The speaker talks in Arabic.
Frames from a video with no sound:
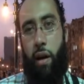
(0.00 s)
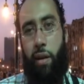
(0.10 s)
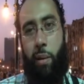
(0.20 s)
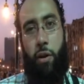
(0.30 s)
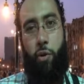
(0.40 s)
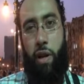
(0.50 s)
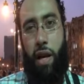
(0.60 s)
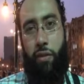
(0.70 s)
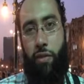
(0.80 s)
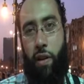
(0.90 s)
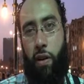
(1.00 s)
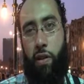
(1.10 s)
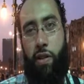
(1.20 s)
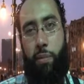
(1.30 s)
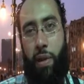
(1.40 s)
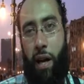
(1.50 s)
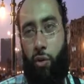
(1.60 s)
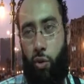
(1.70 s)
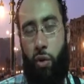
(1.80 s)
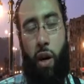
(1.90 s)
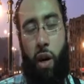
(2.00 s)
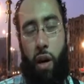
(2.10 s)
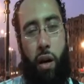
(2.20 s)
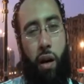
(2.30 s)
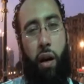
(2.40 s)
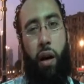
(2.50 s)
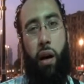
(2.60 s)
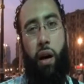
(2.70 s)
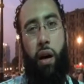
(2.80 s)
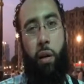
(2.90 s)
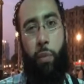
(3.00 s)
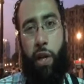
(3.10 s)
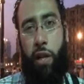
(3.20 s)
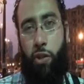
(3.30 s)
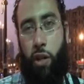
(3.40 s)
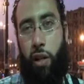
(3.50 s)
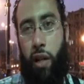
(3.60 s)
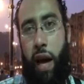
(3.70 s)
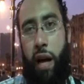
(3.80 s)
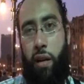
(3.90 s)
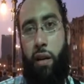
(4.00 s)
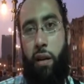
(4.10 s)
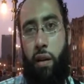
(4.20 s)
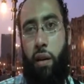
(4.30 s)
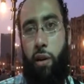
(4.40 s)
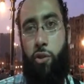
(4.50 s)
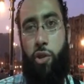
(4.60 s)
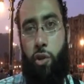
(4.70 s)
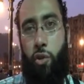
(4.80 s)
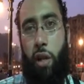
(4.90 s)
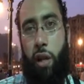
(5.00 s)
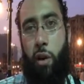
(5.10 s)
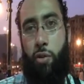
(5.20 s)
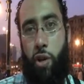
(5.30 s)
طبعا كلنا عارفين القصه بتاعته آه، ربنا ان شاء الله يعني آه، ينجيه ويطلعه ان